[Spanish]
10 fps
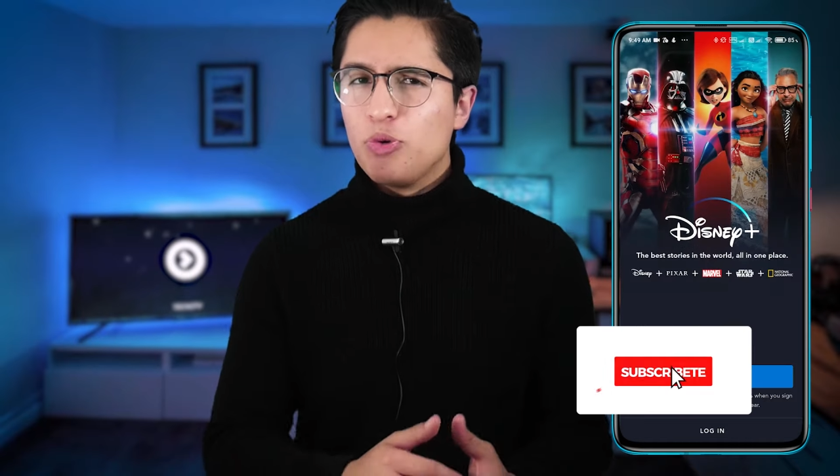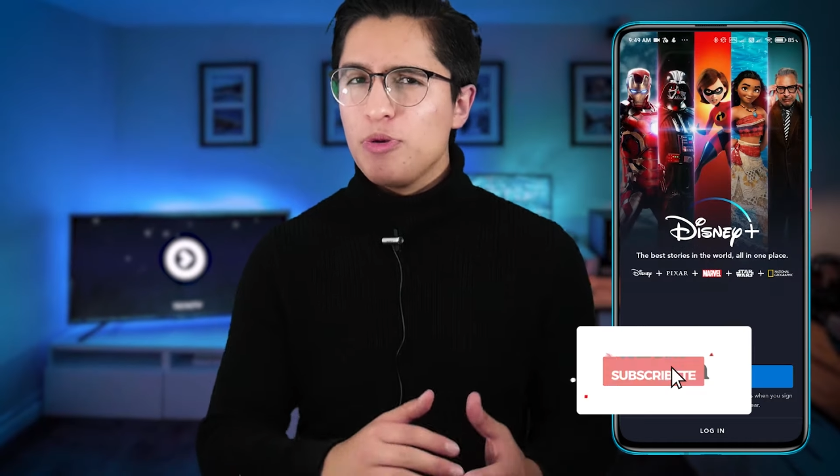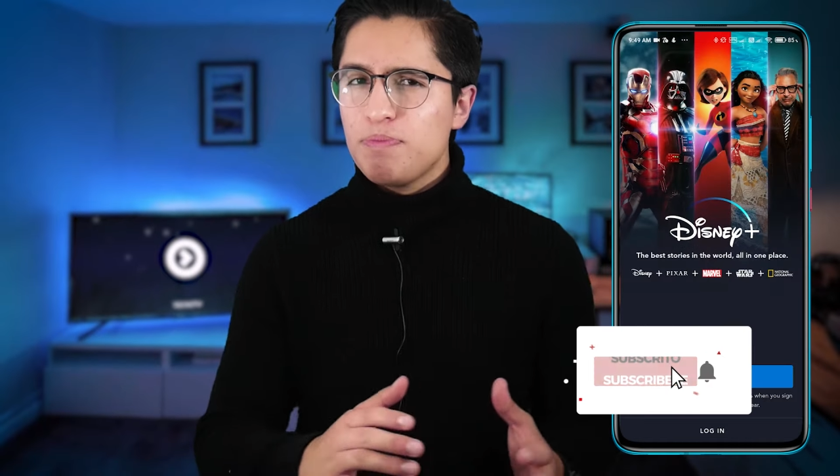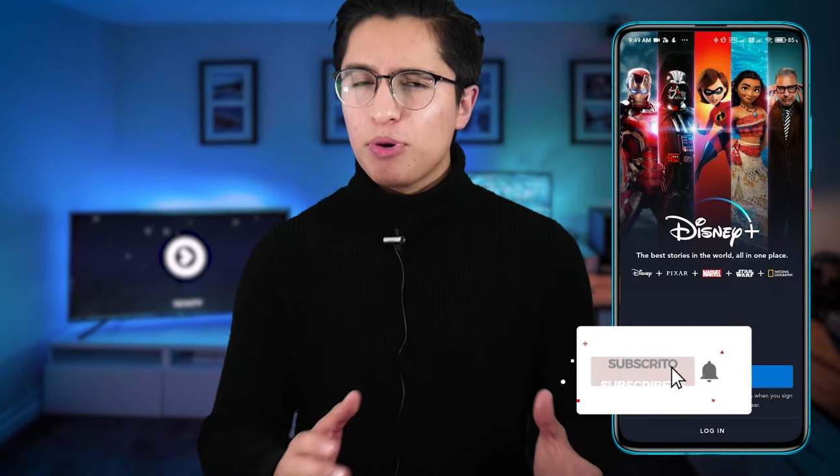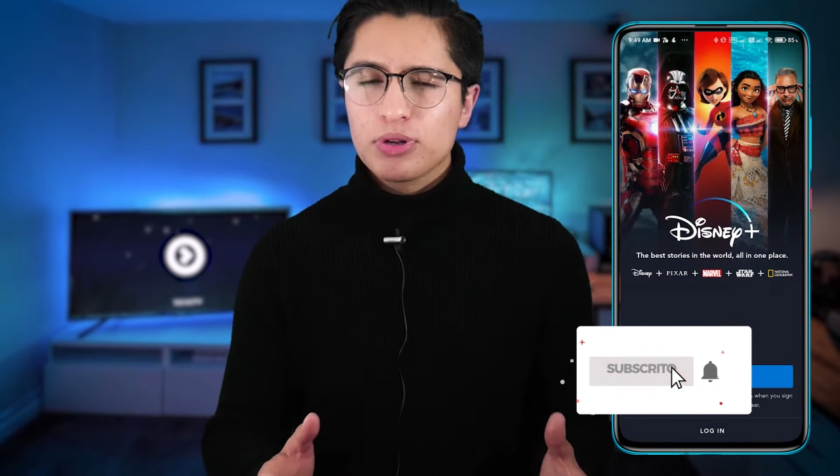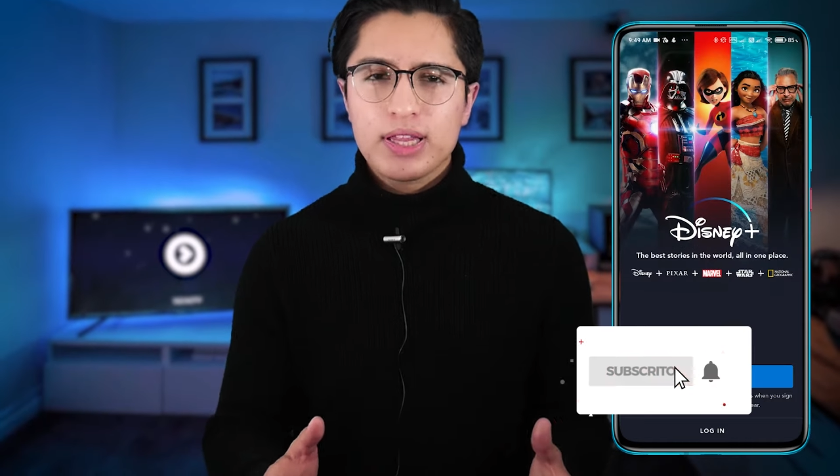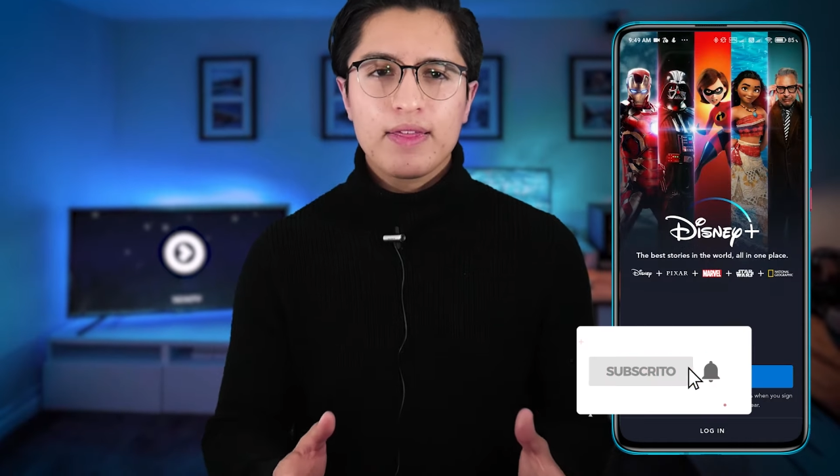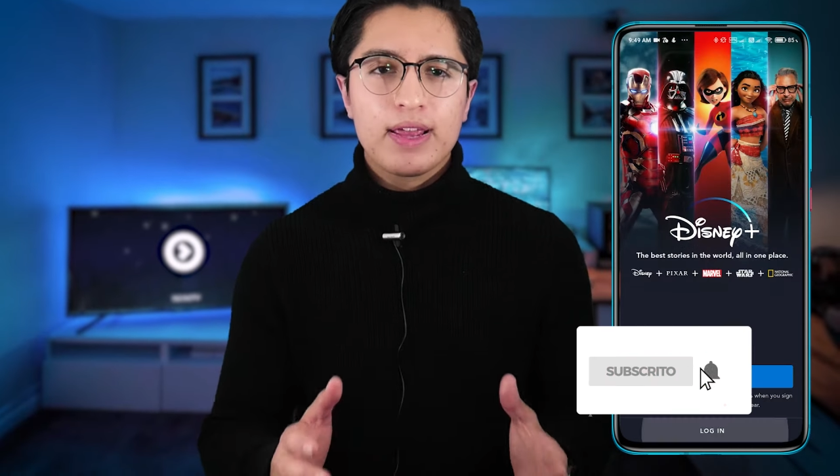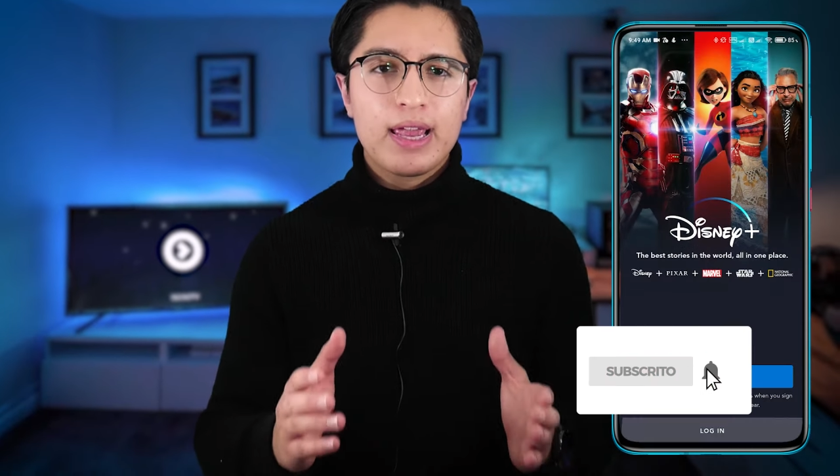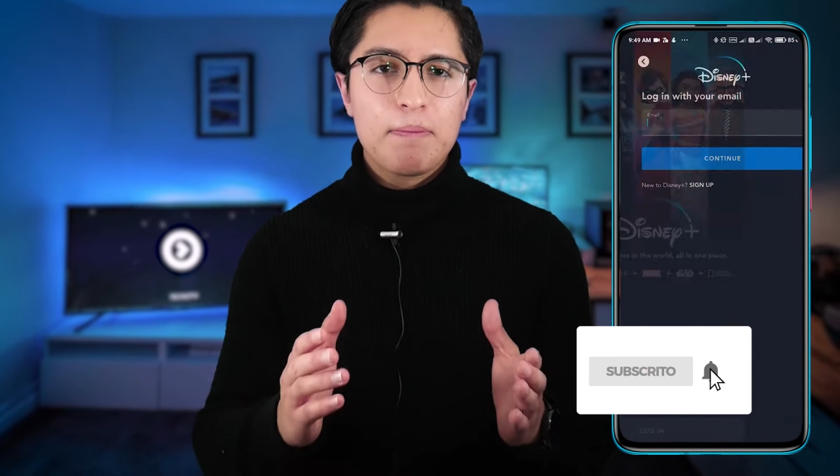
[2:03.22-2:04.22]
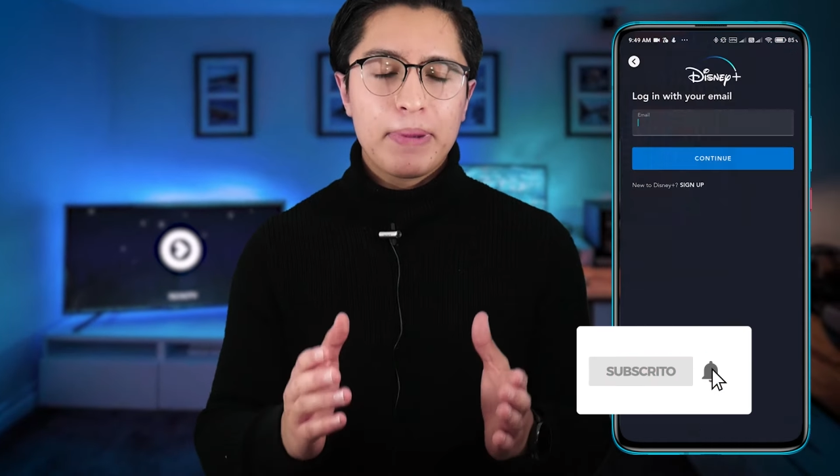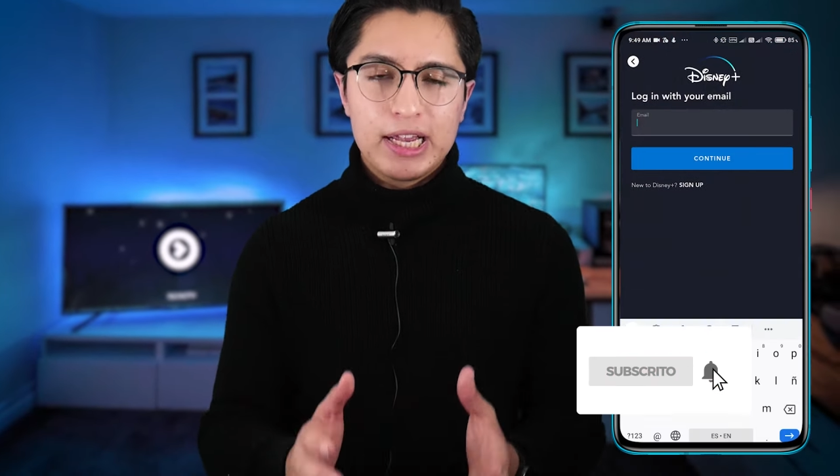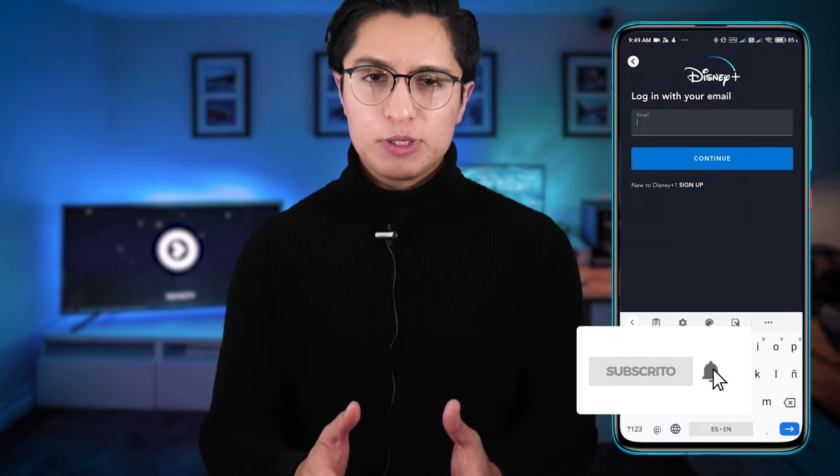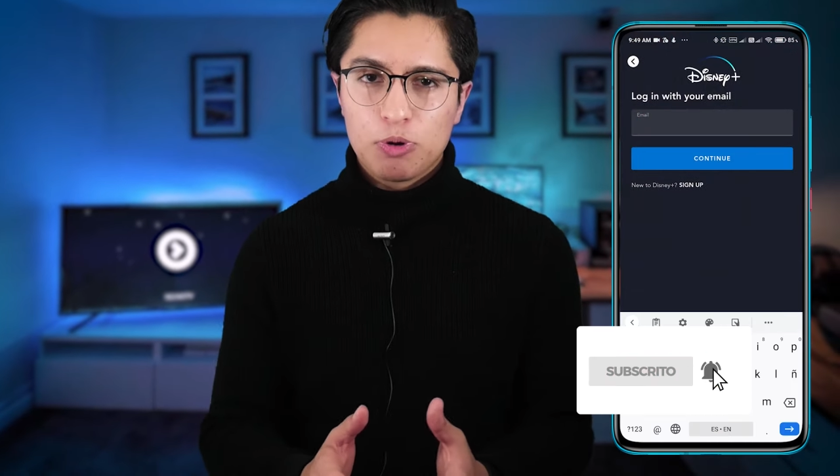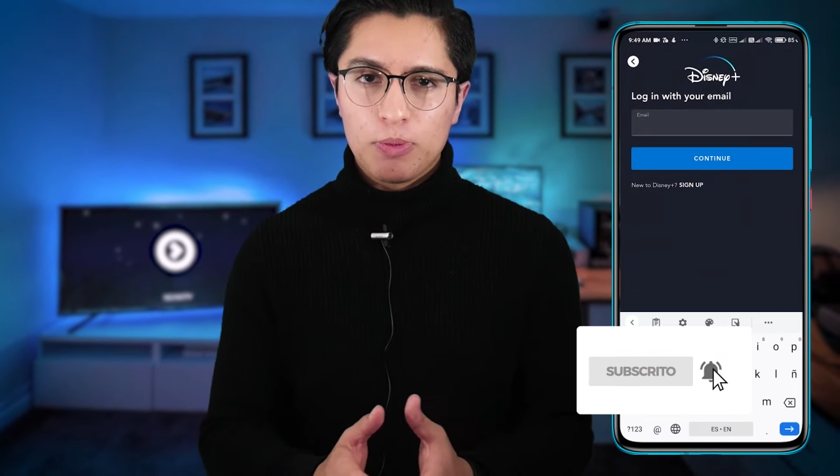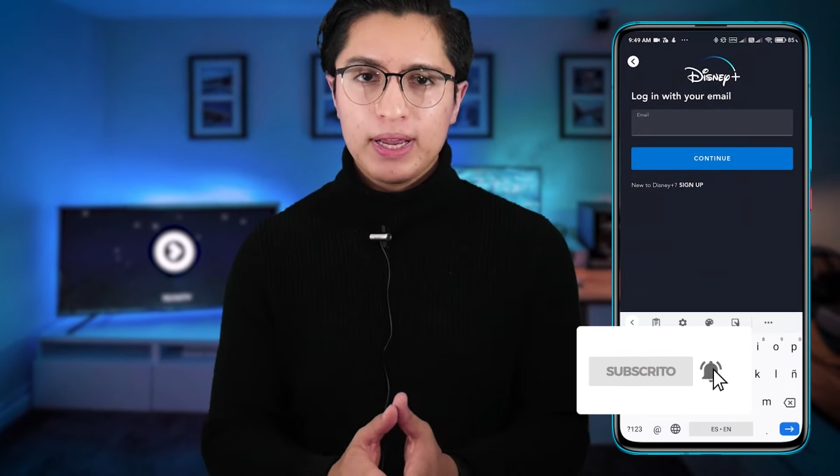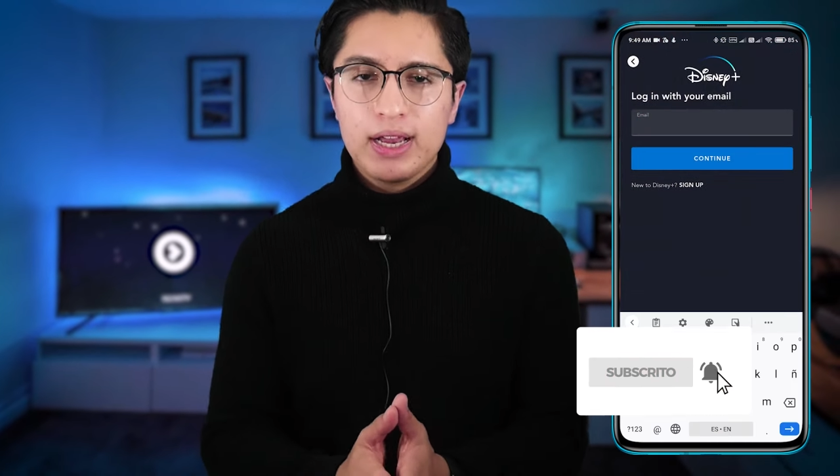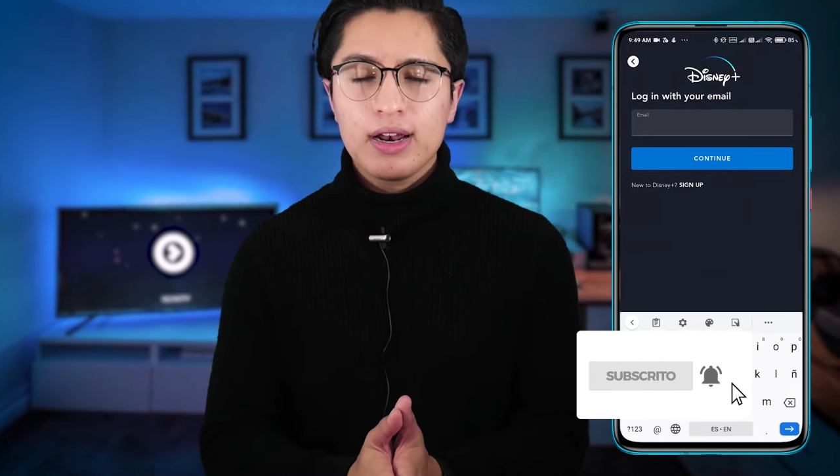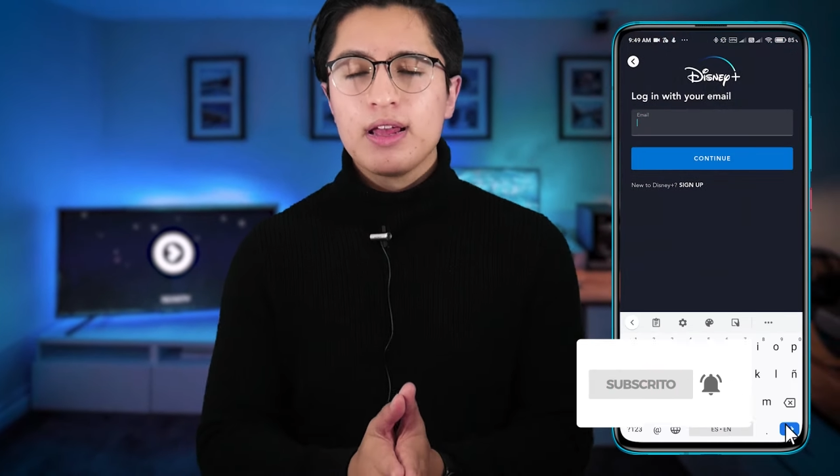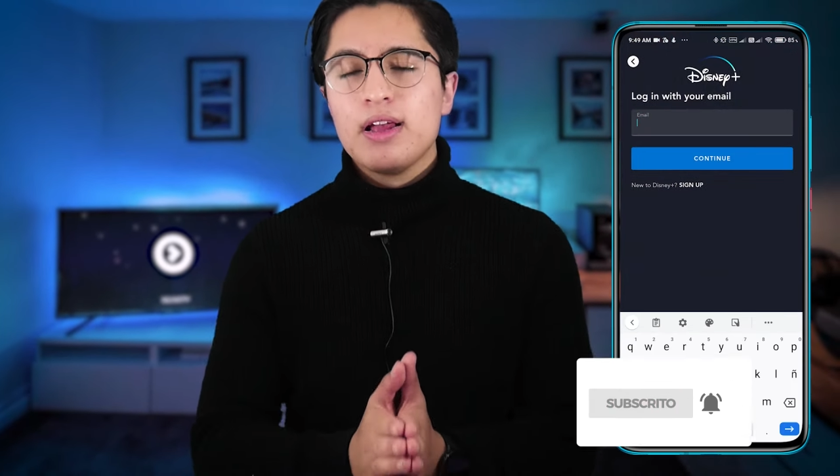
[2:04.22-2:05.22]
No importa de qué país
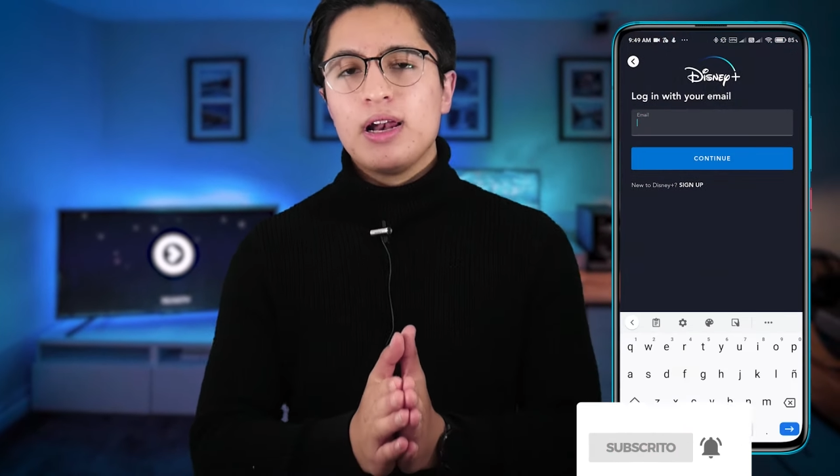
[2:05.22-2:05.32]
provengan,